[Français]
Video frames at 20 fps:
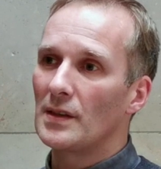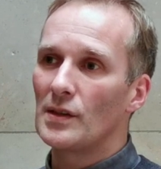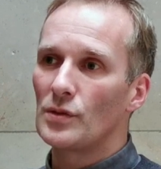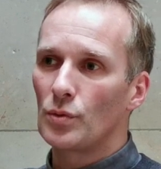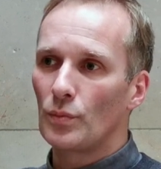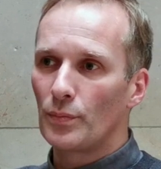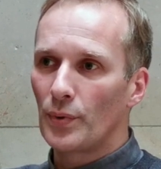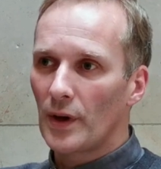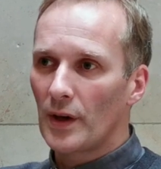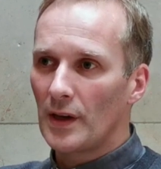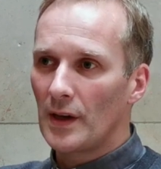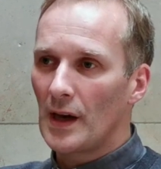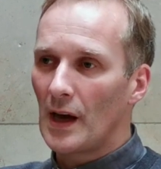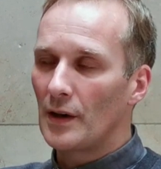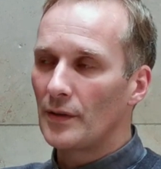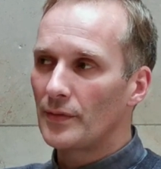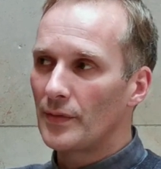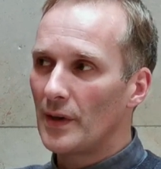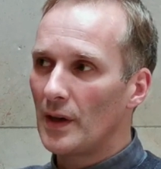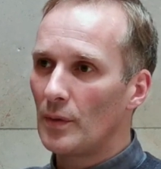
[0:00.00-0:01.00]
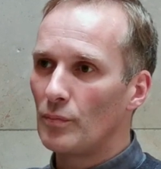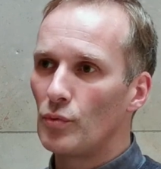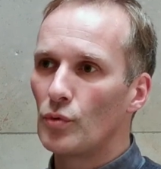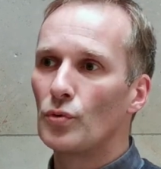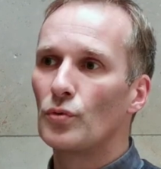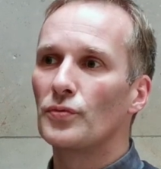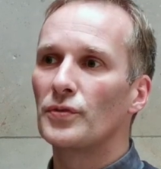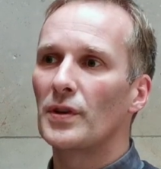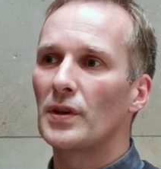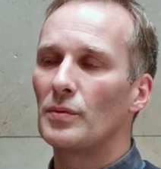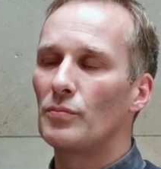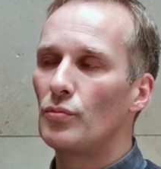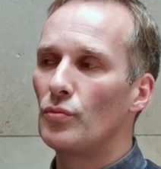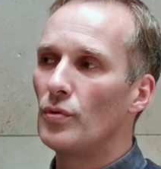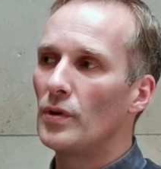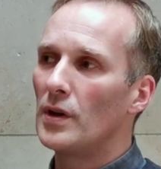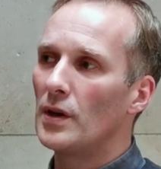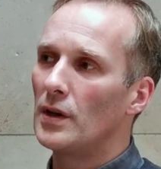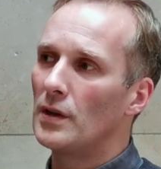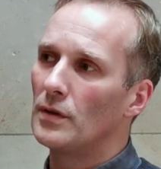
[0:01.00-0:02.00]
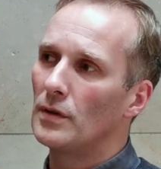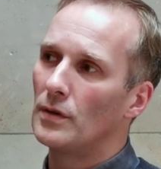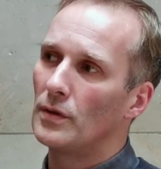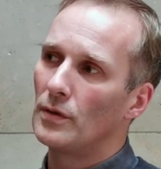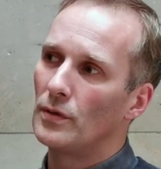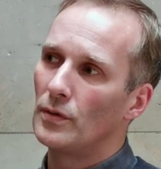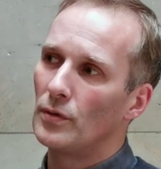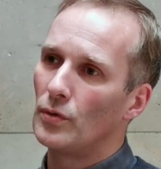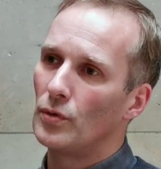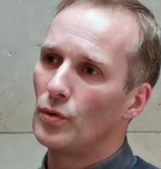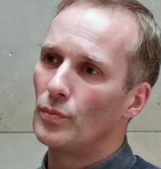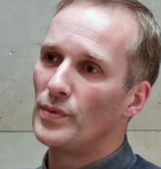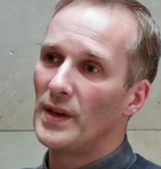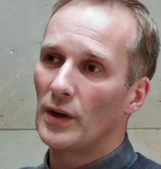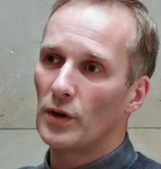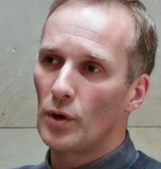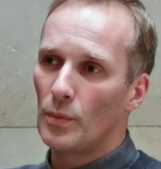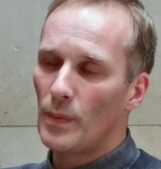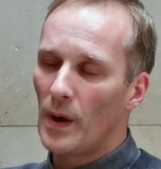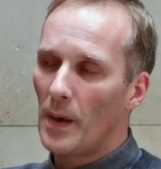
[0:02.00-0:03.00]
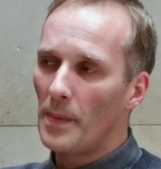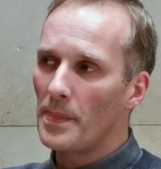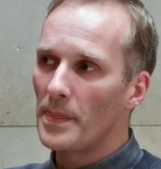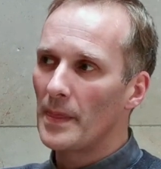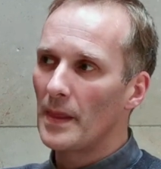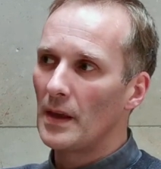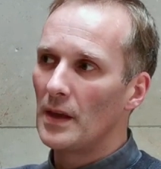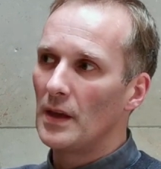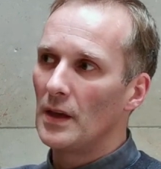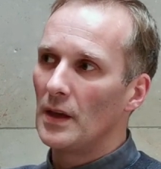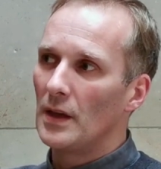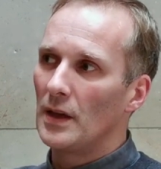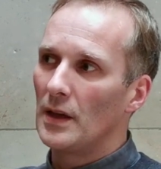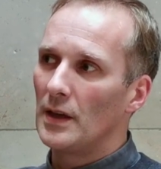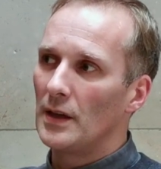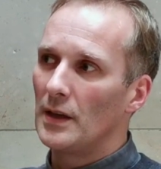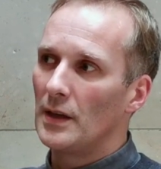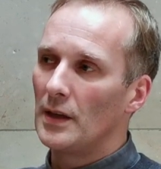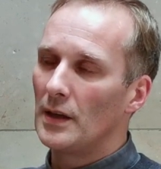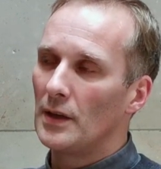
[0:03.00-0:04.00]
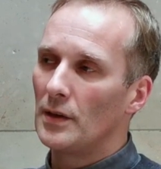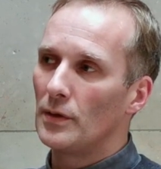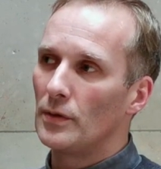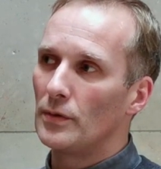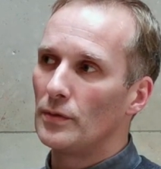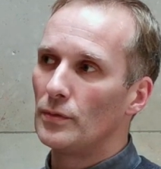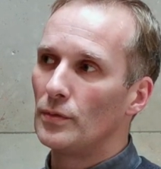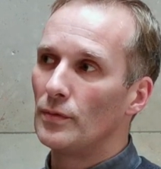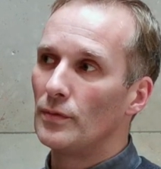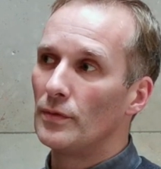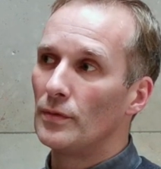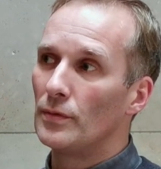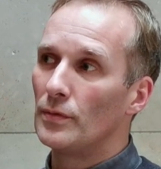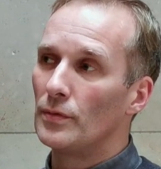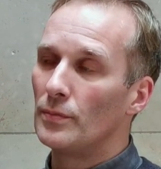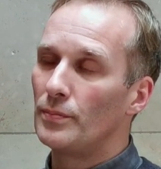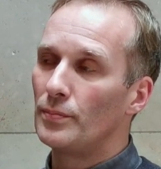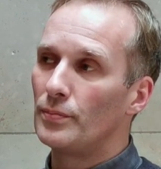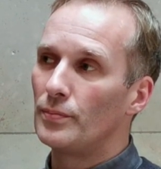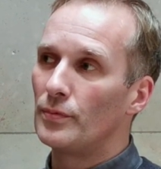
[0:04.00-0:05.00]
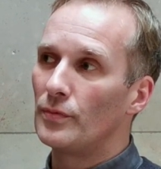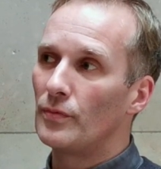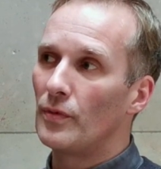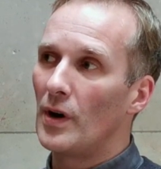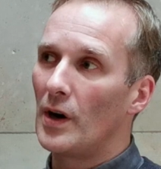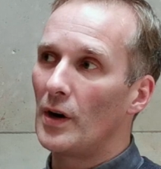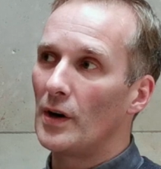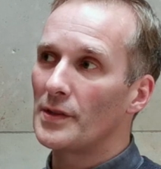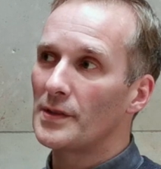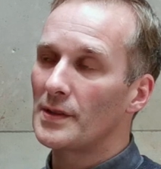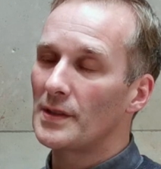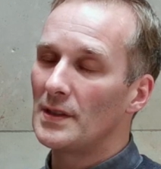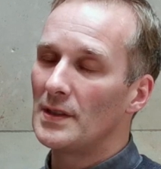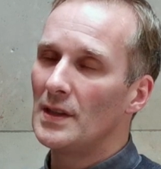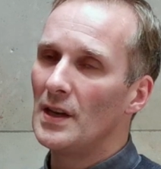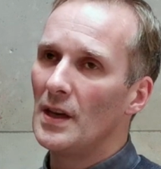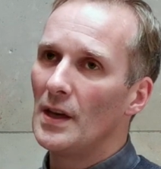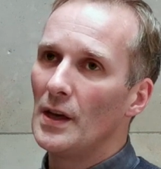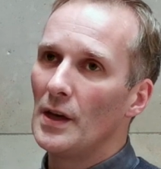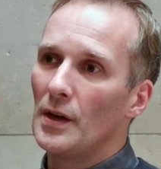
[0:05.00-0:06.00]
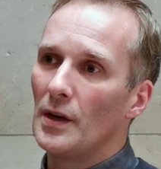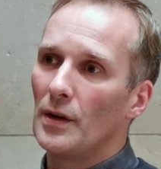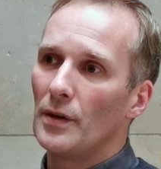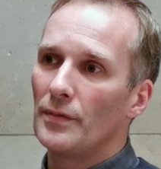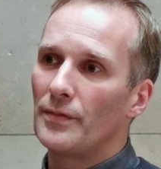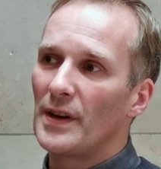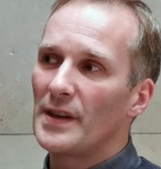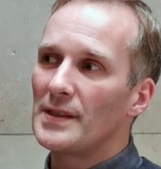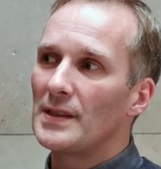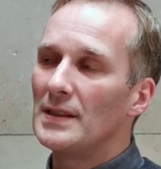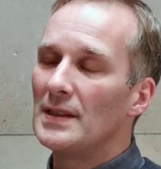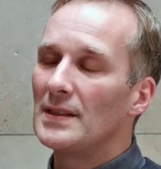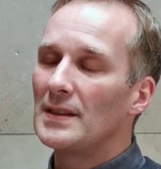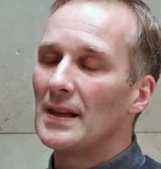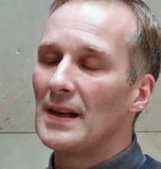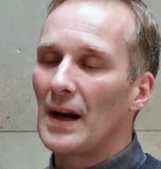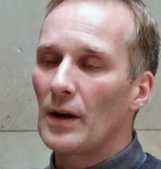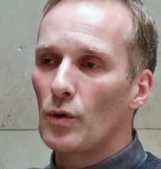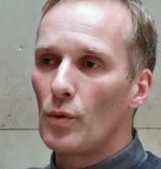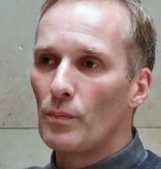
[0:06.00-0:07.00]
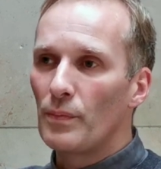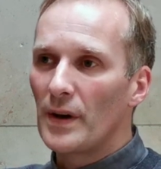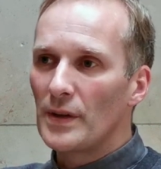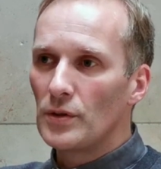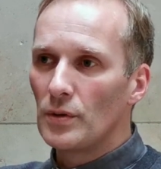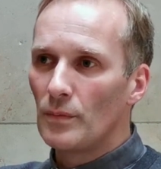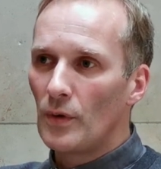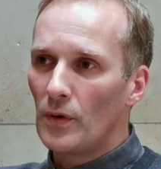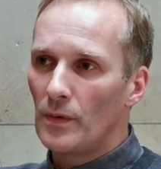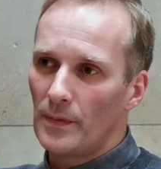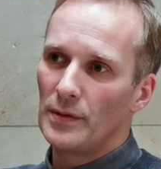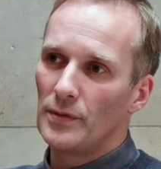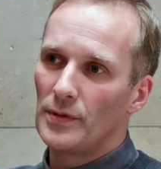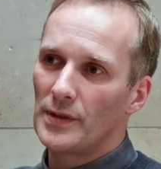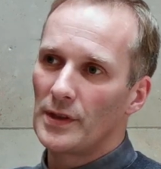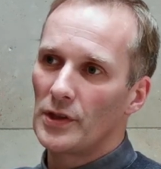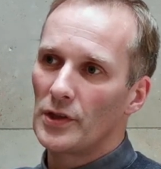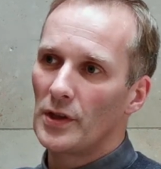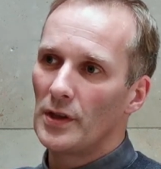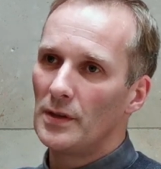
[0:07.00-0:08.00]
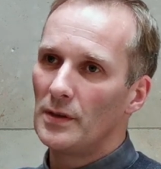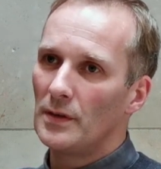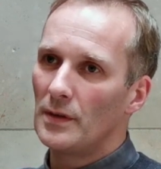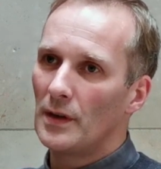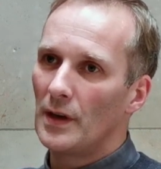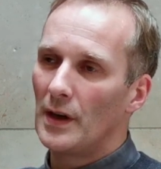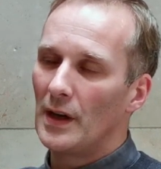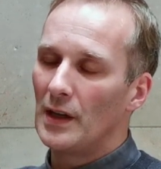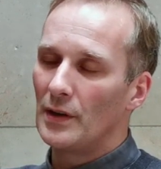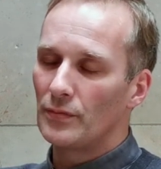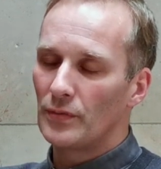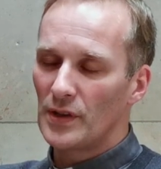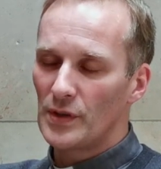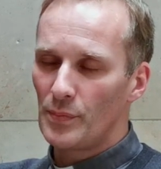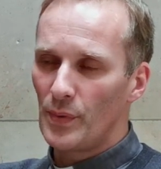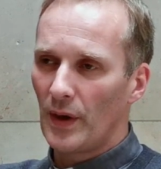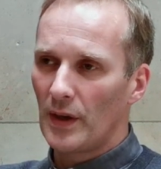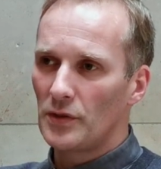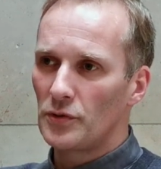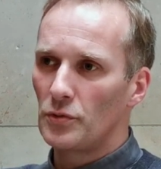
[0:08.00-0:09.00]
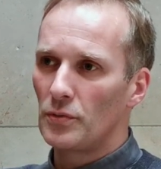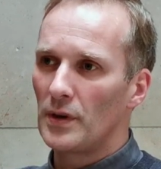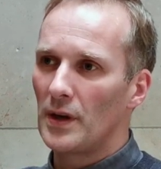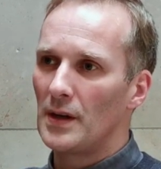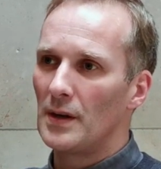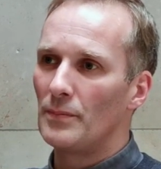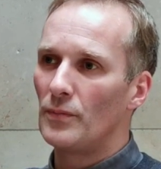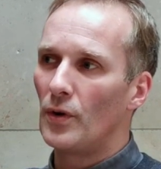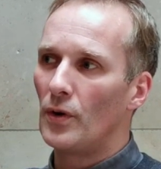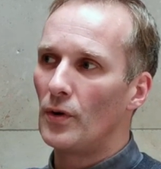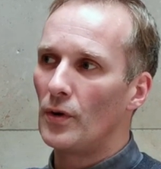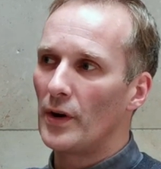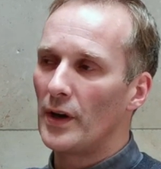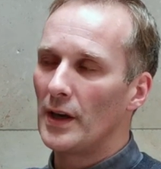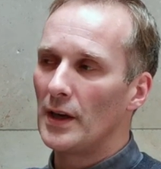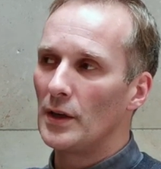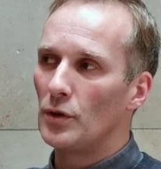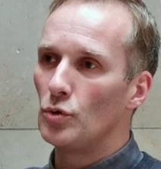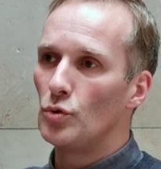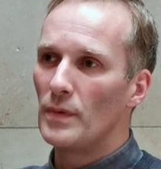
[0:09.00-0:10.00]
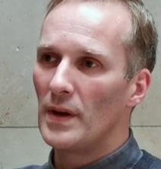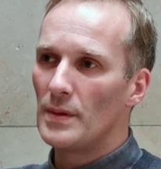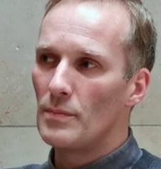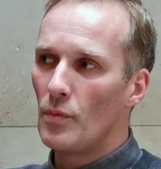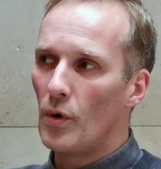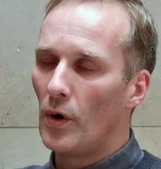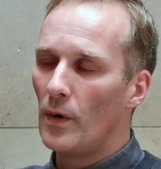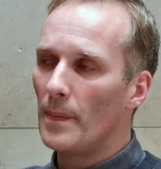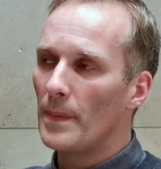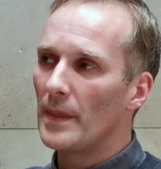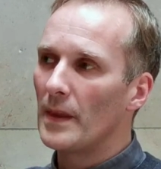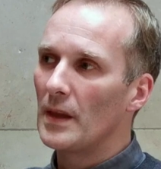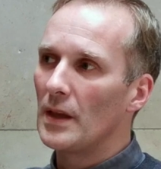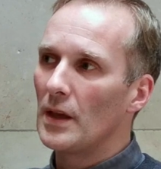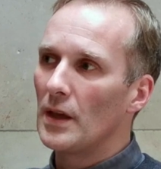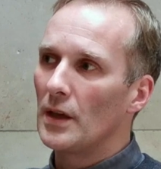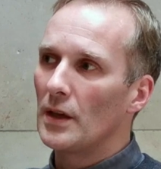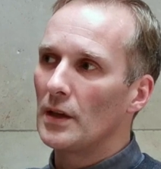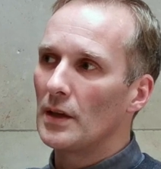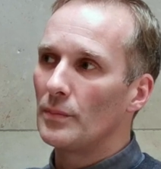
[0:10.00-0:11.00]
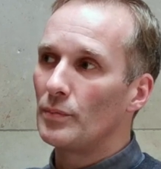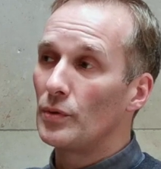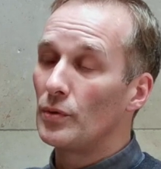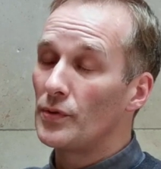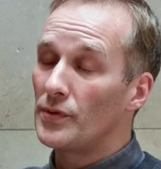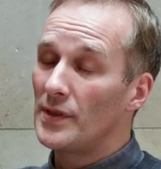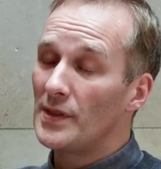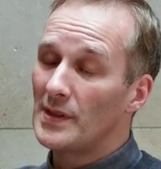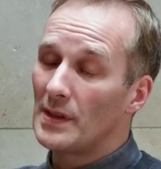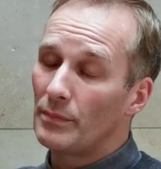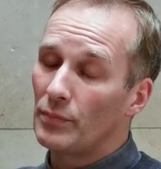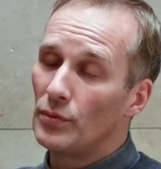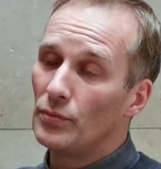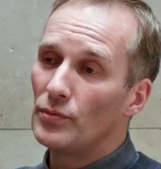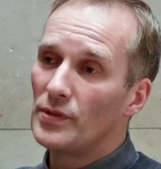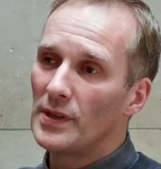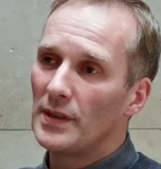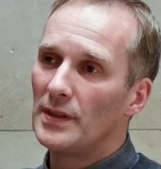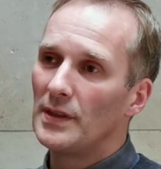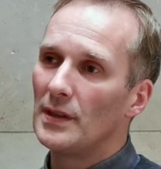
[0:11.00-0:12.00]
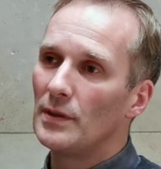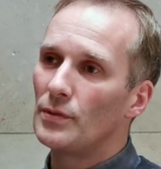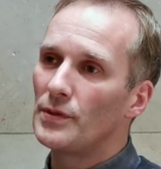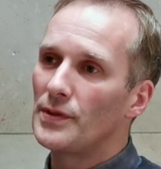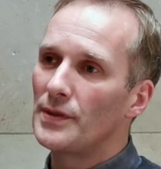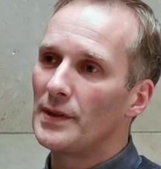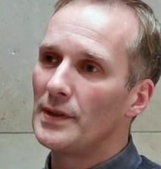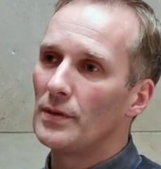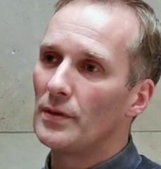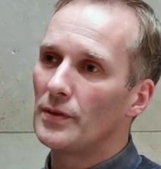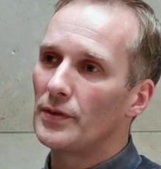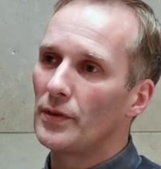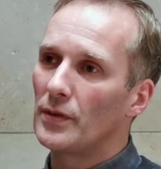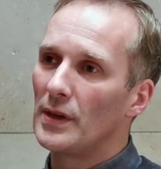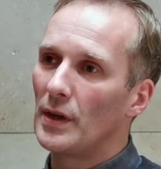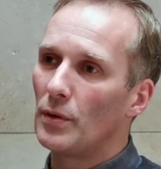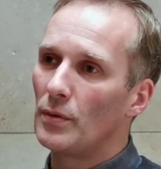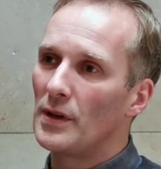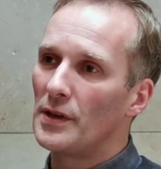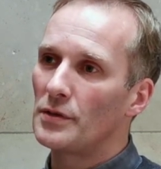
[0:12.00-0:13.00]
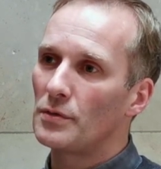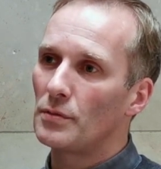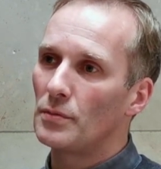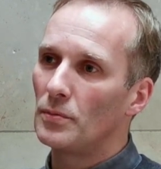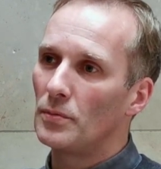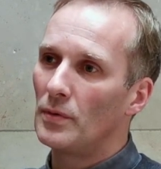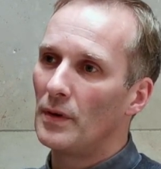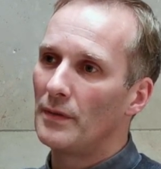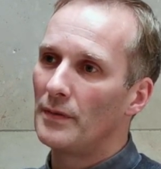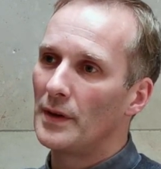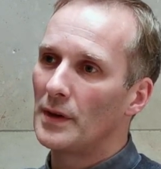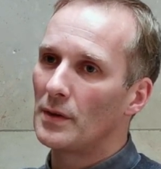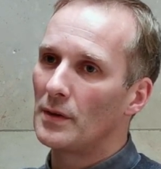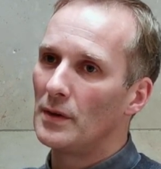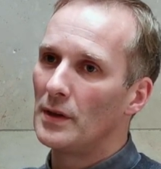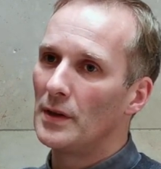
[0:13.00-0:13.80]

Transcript: qu'ils sont prêts à faire pour contribuer au bien commun et euh, de pouvoir ainsi faciliter l'accompagnement de ces jeunes, à la fois spirituellement et humainement. Et puis aussi, ça peut nous aider aussi dans, les relations avec